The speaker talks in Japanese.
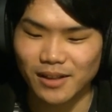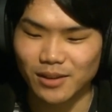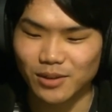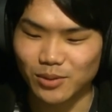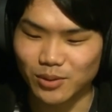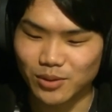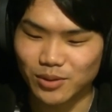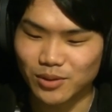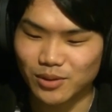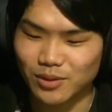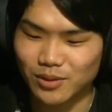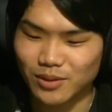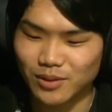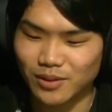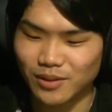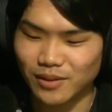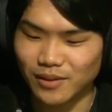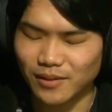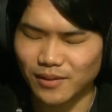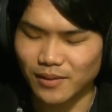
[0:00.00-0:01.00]
そう
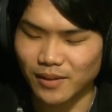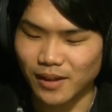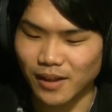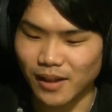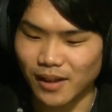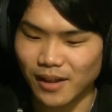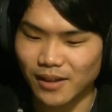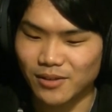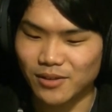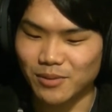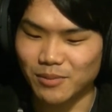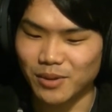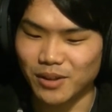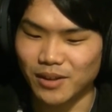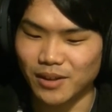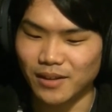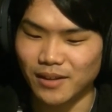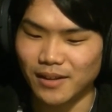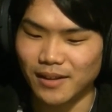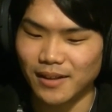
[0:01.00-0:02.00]
いうある意
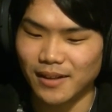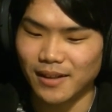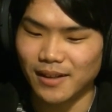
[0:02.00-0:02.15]
味